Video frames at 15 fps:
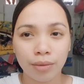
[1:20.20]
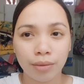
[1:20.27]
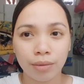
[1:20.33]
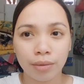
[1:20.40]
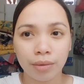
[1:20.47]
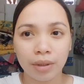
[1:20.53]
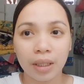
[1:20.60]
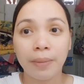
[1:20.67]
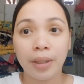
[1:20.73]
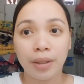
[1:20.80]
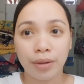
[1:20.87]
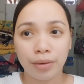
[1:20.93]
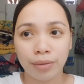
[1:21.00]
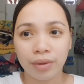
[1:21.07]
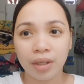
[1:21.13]
nung
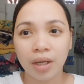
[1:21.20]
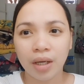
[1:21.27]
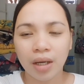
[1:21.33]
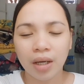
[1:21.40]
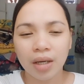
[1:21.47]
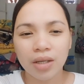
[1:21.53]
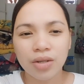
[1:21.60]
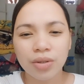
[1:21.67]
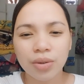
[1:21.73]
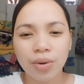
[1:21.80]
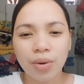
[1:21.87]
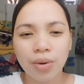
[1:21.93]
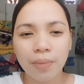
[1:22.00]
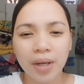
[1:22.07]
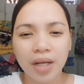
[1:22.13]
gabing yun.
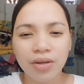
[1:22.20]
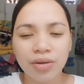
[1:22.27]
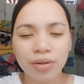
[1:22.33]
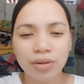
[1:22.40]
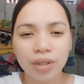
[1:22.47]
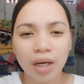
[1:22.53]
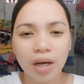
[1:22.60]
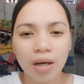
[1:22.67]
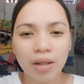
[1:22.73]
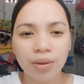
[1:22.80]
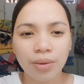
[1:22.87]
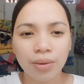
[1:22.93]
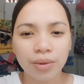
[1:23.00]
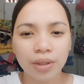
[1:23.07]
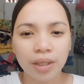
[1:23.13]
So, medyo
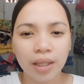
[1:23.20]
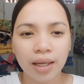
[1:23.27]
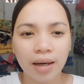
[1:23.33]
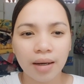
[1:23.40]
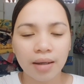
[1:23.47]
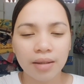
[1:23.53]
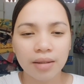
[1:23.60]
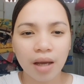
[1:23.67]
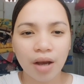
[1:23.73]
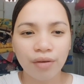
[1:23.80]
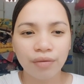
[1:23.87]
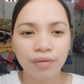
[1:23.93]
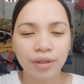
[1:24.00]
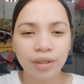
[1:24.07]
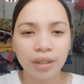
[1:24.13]
nakakalungkot lang kasi
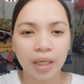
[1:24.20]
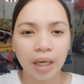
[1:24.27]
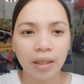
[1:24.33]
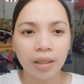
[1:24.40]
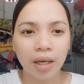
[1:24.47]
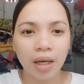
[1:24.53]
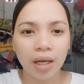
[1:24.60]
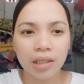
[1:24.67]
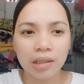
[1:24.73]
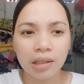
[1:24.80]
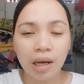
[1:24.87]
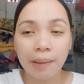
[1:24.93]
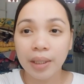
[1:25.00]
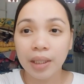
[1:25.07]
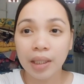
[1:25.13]
after that,
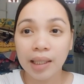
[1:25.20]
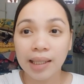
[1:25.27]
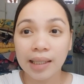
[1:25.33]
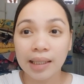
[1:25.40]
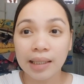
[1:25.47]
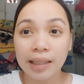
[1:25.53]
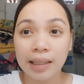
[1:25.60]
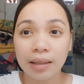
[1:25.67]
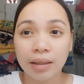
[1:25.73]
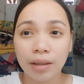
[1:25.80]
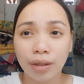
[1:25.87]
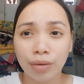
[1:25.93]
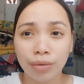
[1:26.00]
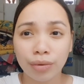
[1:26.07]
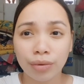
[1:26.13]
sabi nila
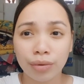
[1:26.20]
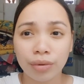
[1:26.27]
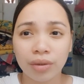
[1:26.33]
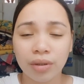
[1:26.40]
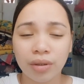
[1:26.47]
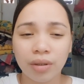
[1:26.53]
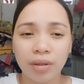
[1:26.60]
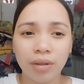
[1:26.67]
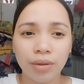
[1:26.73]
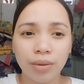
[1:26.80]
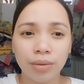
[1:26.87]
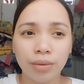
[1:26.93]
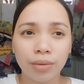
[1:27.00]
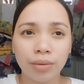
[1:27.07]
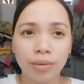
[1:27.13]
na-delete daw yun
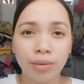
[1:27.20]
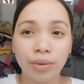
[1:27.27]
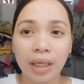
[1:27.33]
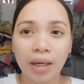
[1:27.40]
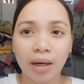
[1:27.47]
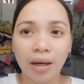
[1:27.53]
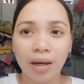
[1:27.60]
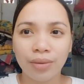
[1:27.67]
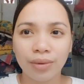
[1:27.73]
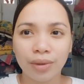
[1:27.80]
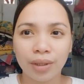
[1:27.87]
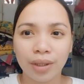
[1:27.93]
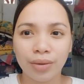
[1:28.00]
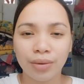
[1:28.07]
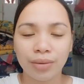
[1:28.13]
yung unang
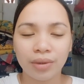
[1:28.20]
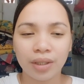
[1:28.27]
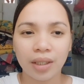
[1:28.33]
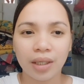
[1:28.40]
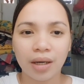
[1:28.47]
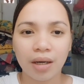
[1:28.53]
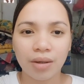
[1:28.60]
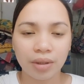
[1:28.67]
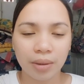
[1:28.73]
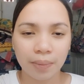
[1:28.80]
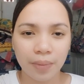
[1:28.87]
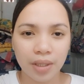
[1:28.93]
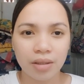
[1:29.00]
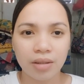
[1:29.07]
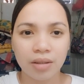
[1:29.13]
account na yun, yung talagang ako
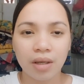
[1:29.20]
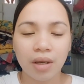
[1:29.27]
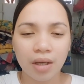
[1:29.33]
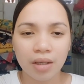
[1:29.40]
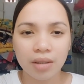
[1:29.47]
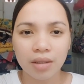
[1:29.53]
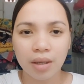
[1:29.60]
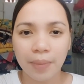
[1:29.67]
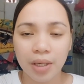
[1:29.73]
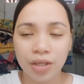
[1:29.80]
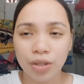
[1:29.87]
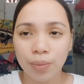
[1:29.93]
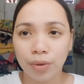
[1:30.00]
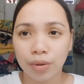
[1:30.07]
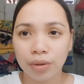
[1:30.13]
face sa
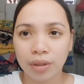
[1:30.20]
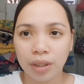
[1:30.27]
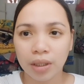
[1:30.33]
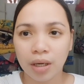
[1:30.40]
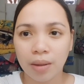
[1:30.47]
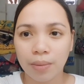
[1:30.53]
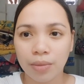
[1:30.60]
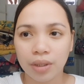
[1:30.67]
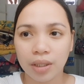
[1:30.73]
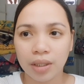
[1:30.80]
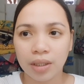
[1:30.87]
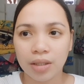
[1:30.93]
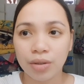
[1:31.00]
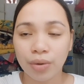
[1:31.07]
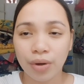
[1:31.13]
Facebook ni Tang
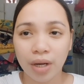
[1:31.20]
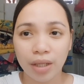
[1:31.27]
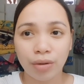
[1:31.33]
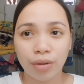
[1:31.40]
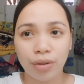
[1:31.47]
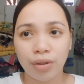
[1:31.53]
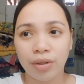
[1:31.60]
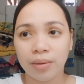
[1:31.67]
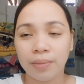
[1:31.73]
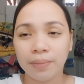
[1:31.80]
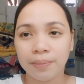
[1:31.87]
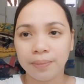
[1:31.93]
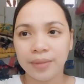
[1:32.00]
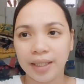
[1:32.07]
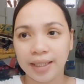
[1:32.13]
Monida. So, eto yon
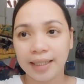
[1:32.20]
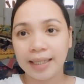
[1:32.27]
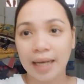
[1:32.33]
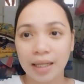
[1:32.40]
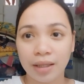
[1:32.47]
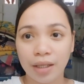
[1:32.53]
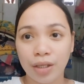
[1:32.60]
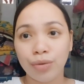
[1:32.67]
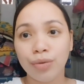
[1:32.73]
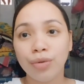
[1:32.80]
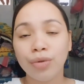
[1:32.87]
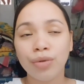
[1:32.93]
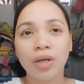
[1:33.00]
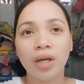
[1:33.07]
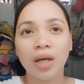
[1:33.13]
Tingnan natin
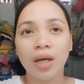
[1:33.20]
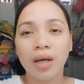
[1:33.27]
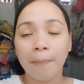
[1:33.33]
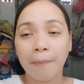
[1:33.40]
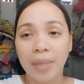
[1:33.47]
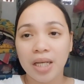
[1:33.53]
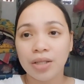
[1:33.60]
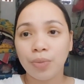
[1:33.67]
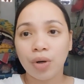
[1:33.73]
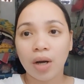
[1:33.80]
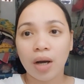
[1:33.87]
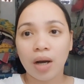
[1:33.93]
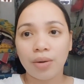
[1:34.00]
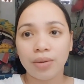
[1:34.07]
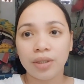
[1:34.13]
yung
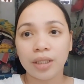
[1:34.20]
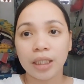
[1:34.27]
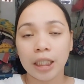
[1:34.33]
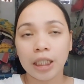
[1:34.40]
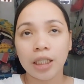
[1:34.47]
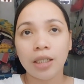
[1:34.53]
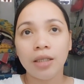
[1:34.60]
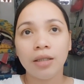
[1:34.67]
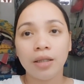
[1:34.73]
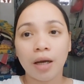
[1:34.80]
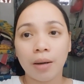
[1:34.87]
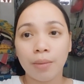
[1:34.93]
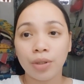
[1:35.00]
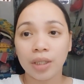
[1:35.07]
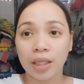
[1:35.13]
Facebook account ni
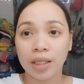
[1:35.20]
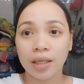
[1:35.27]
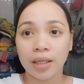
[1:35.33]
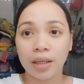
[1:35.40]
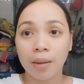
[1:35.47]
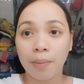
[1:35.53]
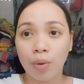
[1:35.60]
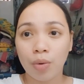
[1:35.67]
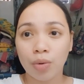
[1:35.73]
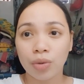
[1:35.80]
Tang Monida na